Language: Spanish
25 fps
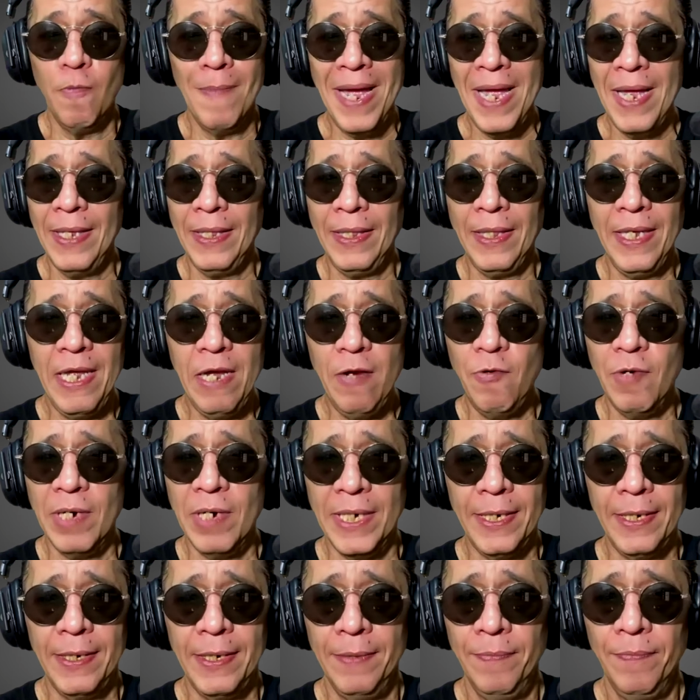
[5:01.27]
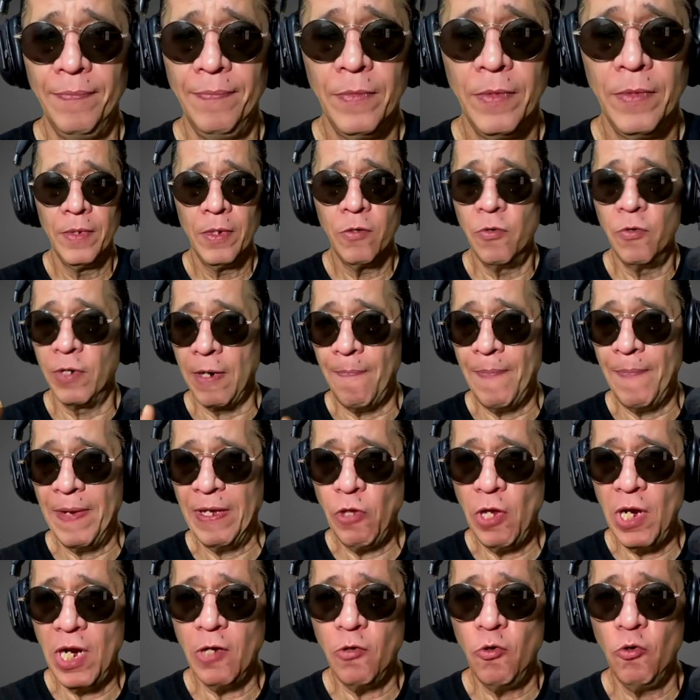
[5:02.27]
más antiguas. Con
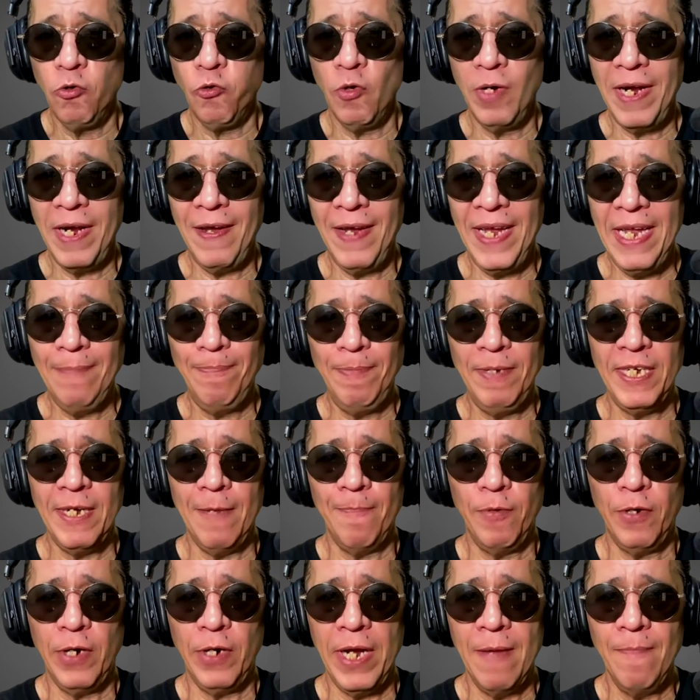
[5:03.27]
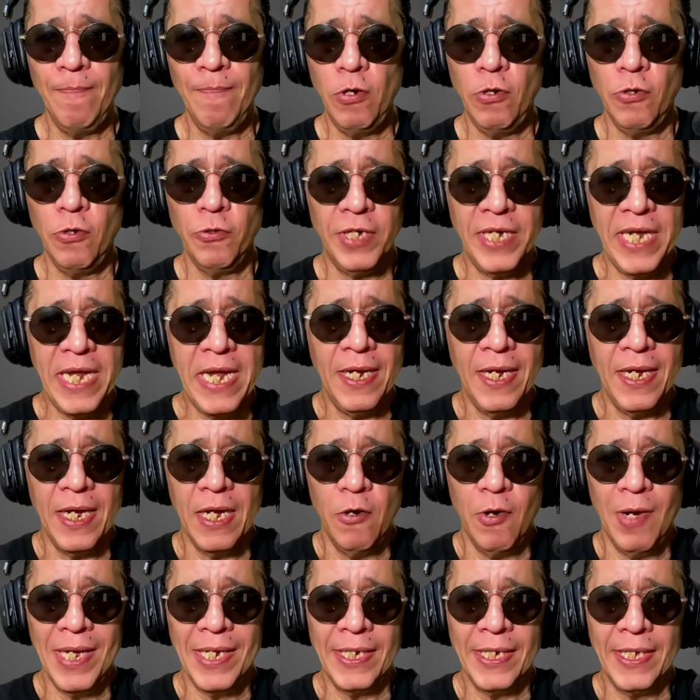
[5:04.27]
respecto a la cultura egipcia, por ejemplo, los
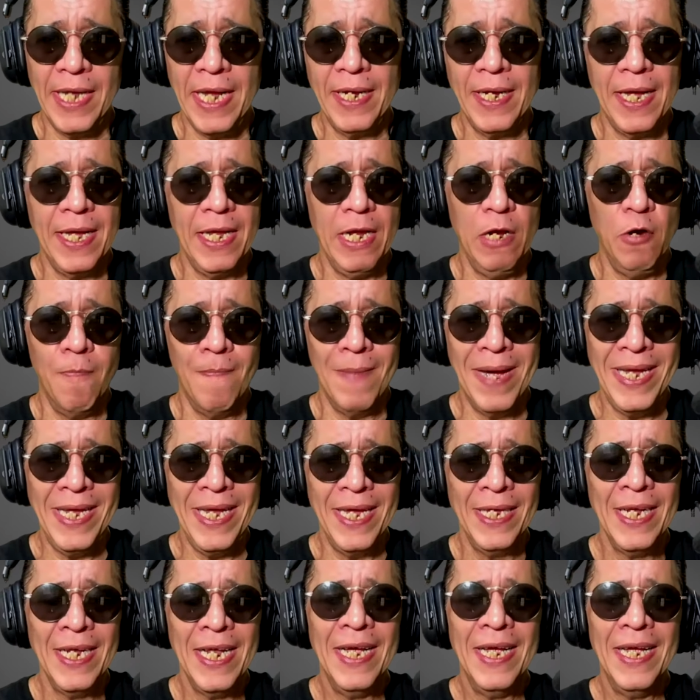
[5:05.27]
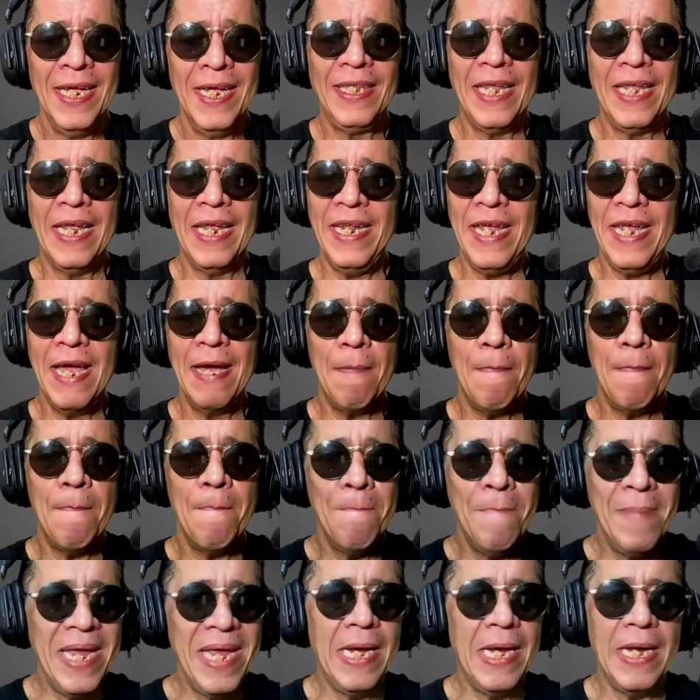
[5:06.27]
incas, los aztecas y los mayas tenían
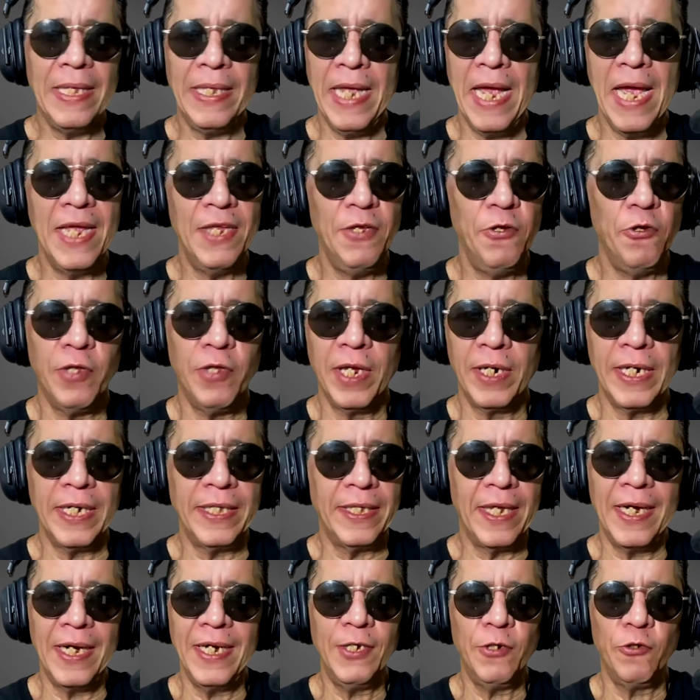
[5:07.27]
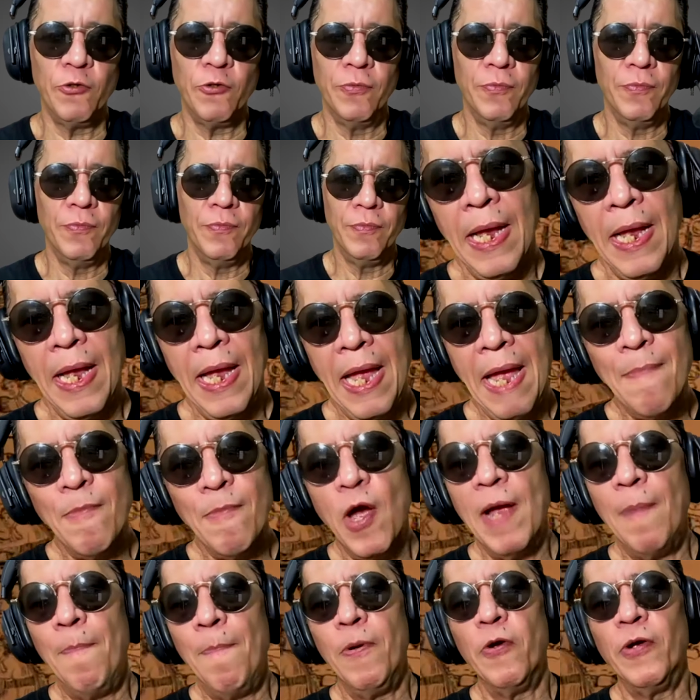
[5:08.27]
miles de años de retraso. Hemos
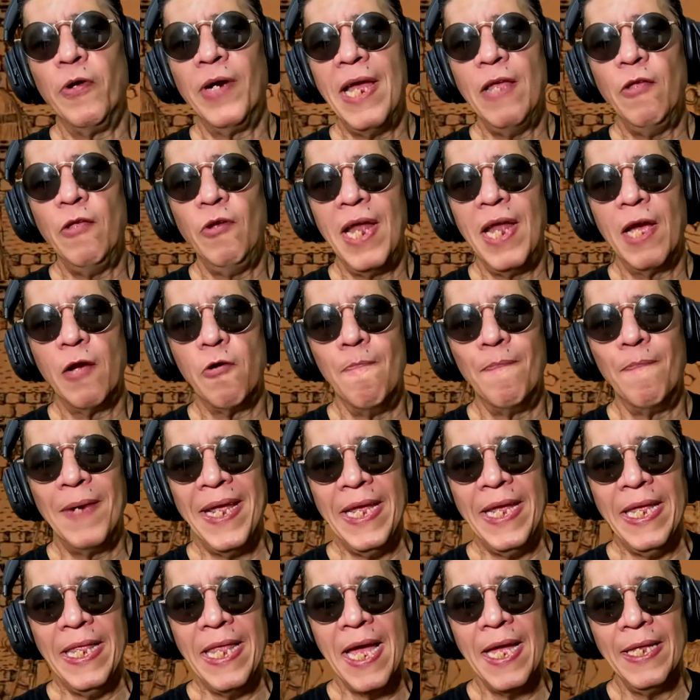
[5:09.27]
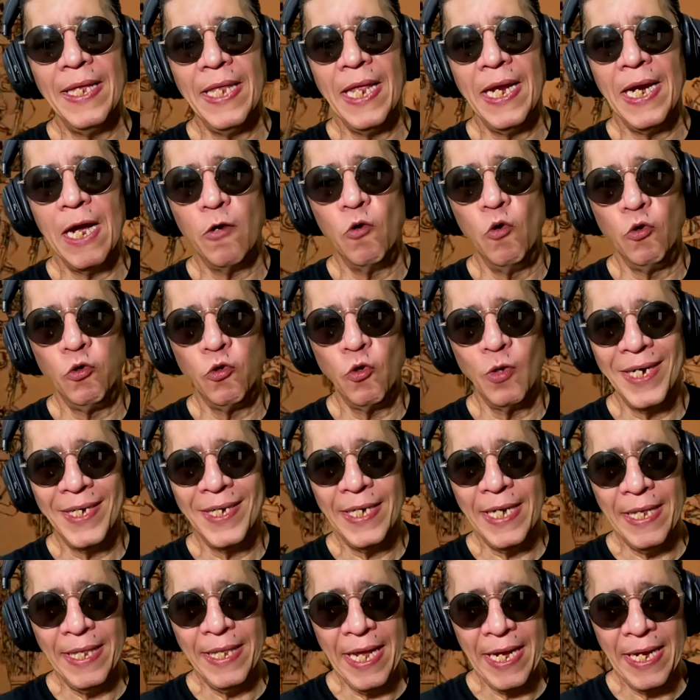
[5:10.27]
explorado las complejidades de las culturas
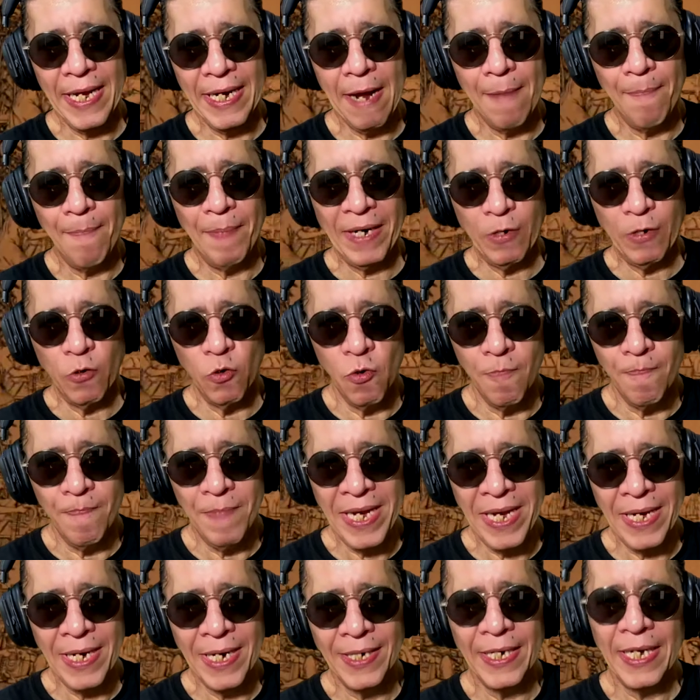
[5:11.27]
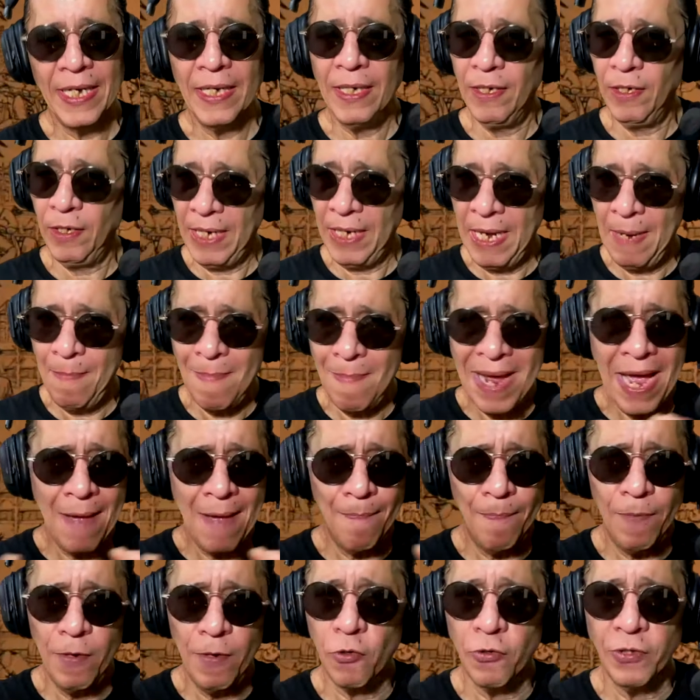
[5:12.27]
indígenas precolombinas en el más
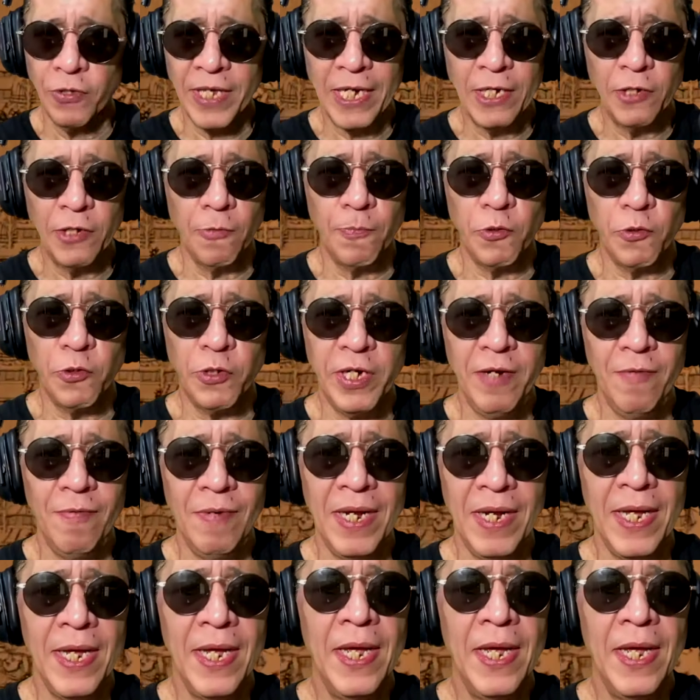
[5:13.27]
amplio contexto posible